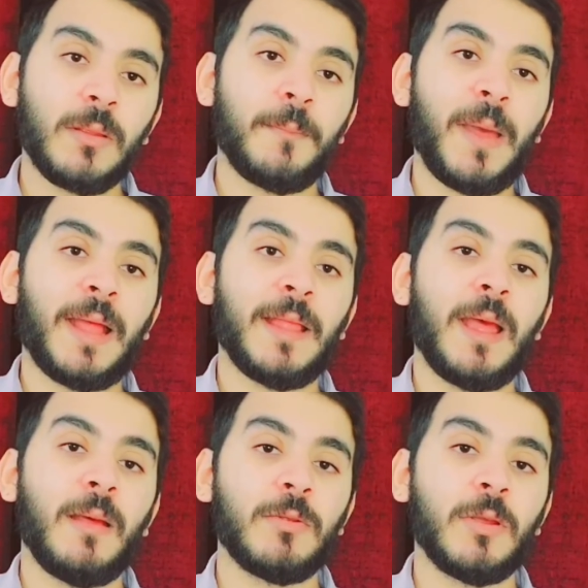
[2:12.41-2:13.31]

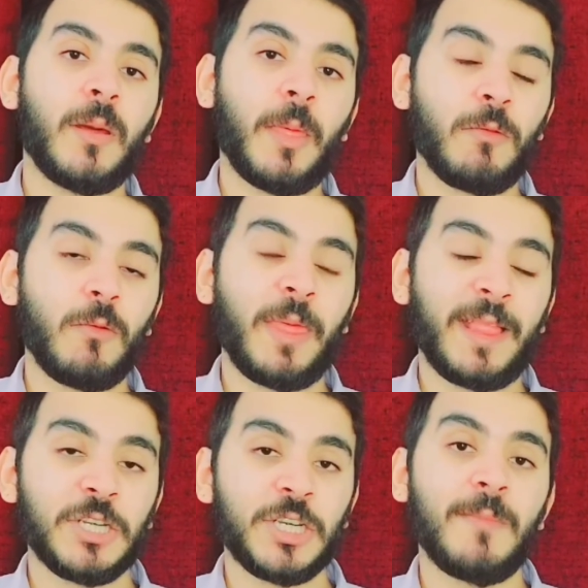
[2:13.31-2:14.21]
بعدها بتقرا سوره
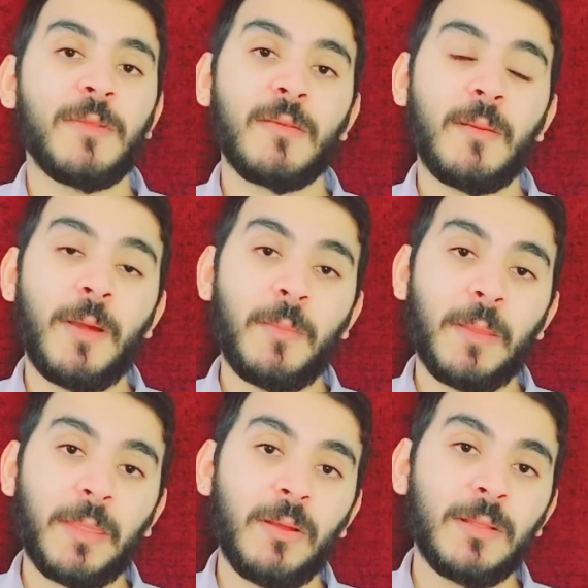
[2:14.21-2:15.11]
الشمس سبع
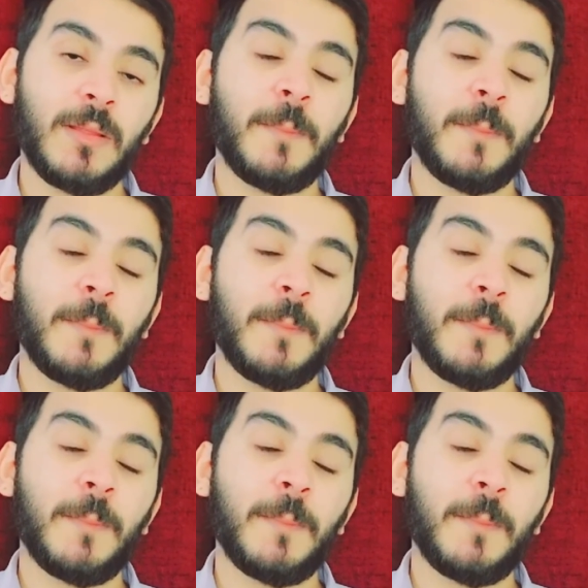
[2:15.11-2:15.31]
مرات